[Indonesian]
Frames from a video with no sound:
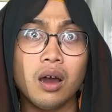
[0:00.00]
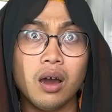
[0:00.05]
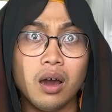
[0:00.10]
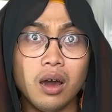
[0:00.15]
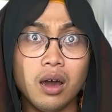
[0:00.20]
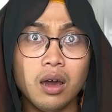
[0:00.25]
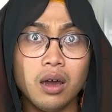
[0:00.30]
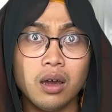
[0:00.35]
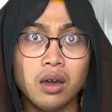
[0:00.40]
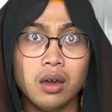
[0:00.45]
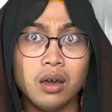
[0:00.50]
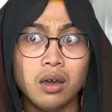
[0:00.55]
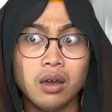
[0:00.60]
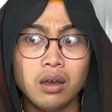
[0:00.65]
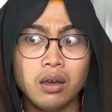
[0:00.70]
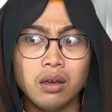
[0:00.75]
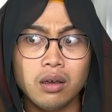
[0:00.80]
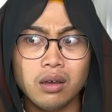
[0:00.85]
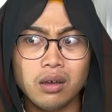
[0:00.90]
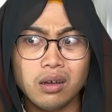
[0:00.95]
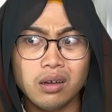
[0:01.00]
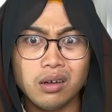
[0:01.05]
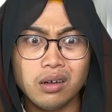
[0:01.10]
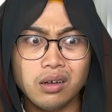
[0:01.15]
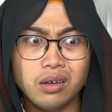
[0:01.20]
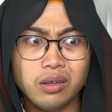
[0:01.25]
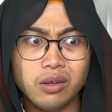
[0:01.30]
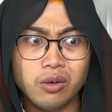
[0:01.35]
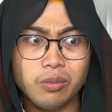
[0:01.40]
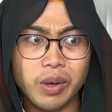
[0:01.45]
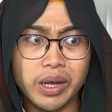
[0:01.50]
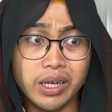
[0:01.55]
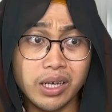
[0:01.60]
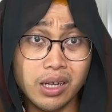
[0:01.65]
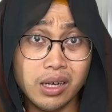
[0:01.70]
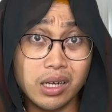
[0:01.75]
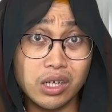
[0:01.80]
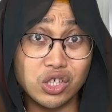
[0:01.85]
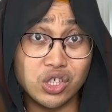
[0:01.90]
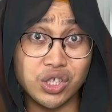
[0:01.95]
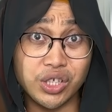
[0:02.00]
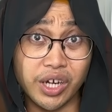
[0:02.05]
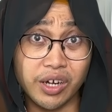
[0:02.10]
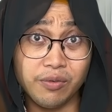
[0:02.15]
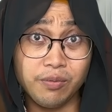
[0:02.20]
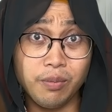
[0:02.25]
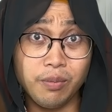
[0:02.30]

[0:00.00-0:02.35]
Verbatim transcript: Hah? Di rumah ini ada chef,